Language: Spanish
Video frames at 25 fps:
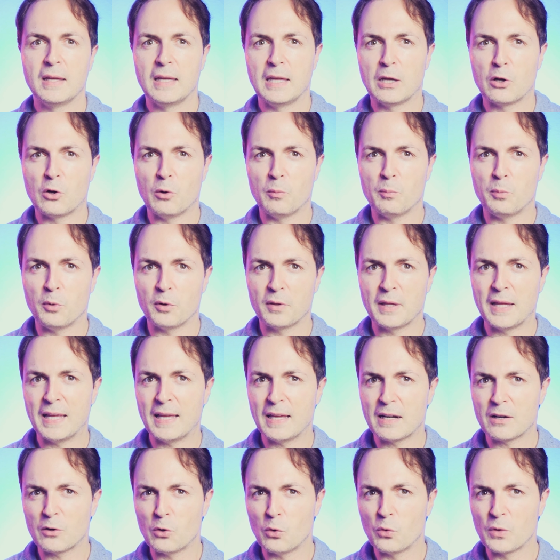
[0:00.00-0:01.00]
y
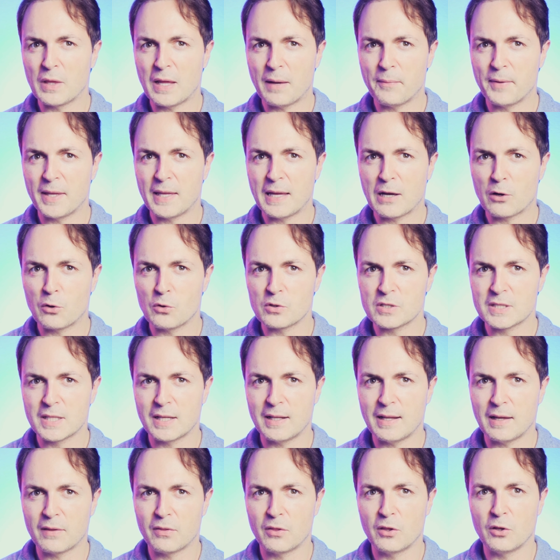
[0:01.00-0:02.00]
componer una bella
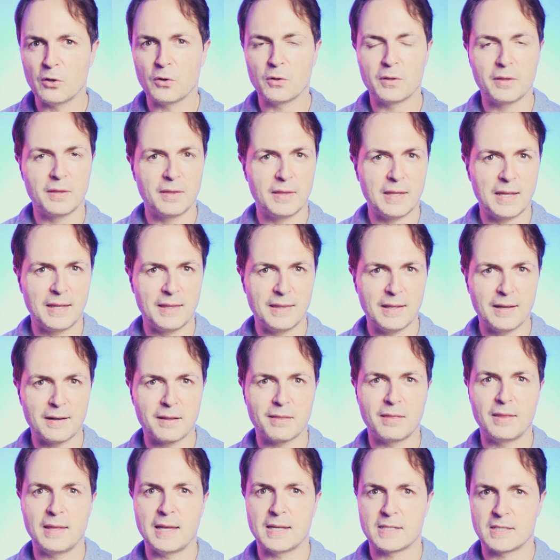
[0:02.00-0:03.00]
constelación de
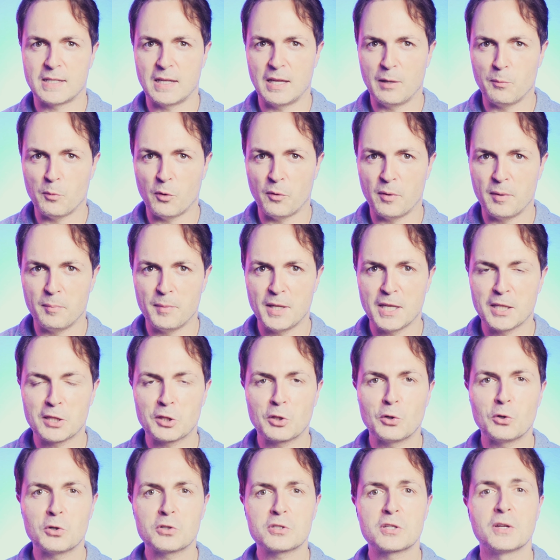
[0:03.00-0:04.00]
inercias y
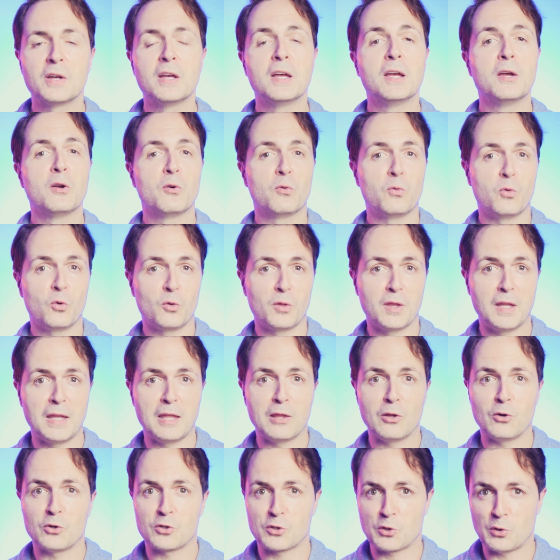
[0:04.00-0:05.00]
movimientos
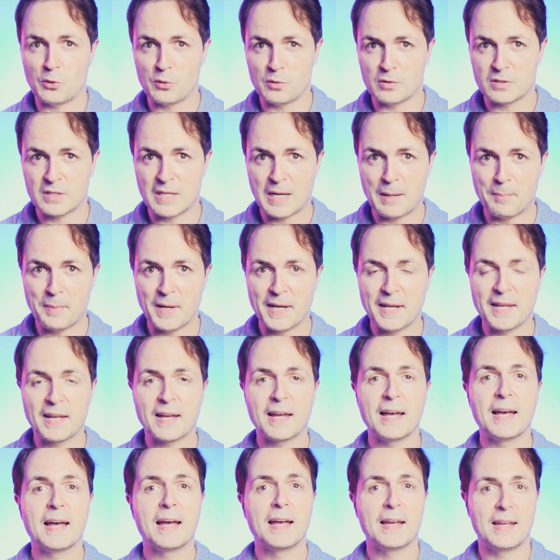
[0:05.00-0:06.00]
fundidos con nuestra
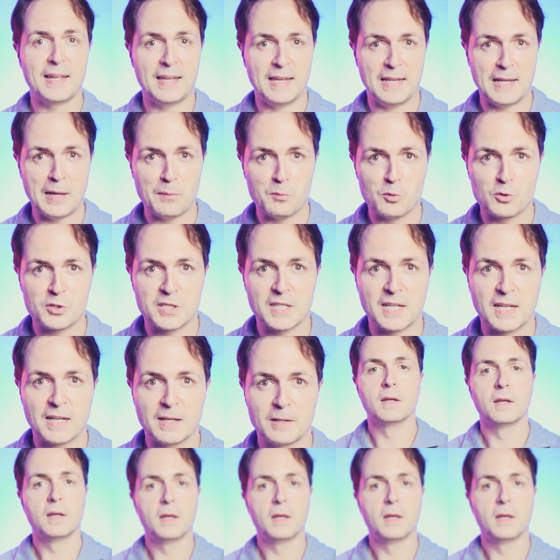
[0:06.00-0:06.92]
pareja y la música.